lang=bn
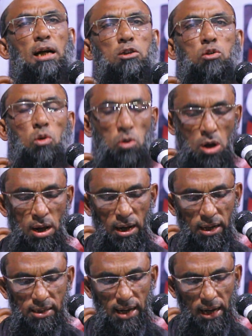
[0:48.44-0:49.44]
কাশতো
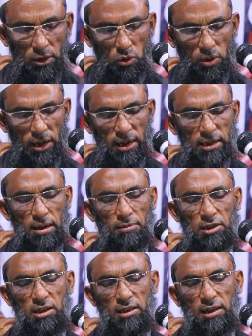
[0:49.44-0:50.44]
এই চার দোকানে এসে
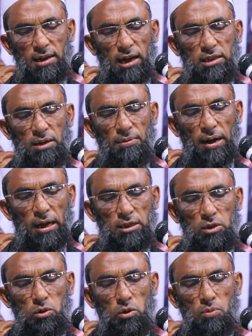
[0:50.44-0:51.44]
আমার সাথে কাশিয়ে ফাল্লা
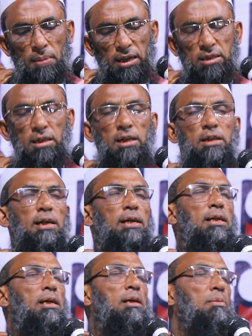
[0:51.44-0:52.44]
যেত মাস তিনিক
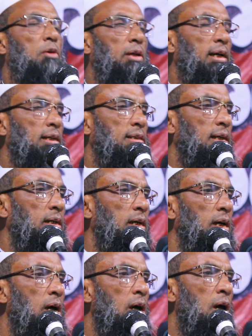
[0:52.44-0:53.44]
দেই নাকি মরি গেছে
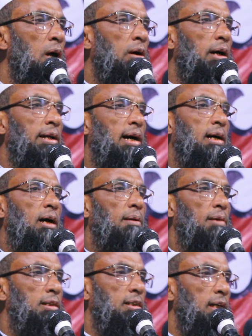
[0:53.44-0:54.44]
নাকি কয় না
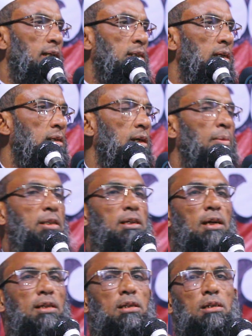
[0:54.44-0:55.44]
কাকা বাইসি আছে তা
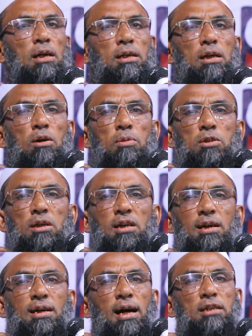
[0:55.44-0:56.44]
বাইসি আছে তা কি অবস্থা
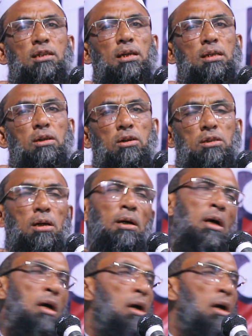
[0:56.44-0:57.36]
আছে কাশের কি হয়েছে